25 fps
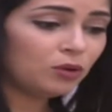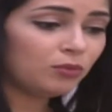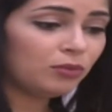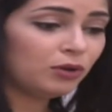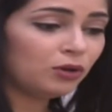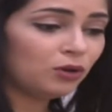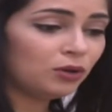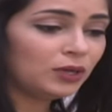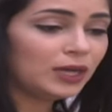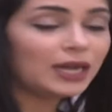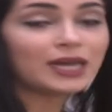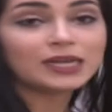
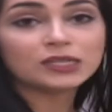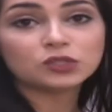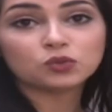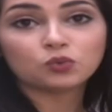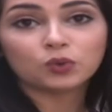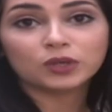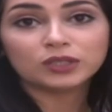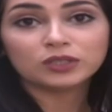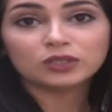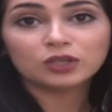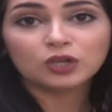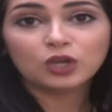باللون
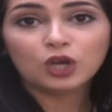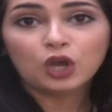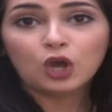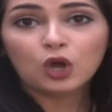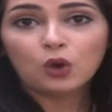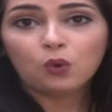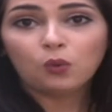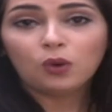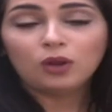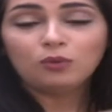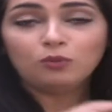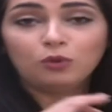الأسود
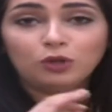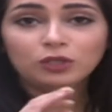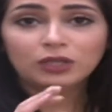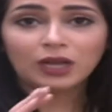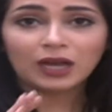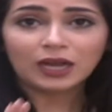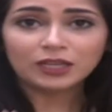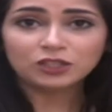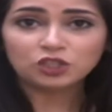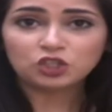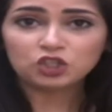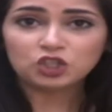
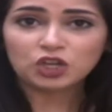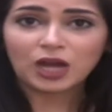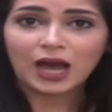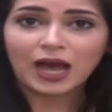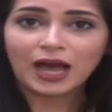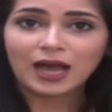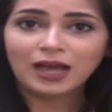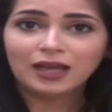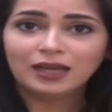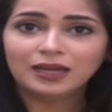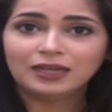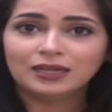والمعتقد الشائع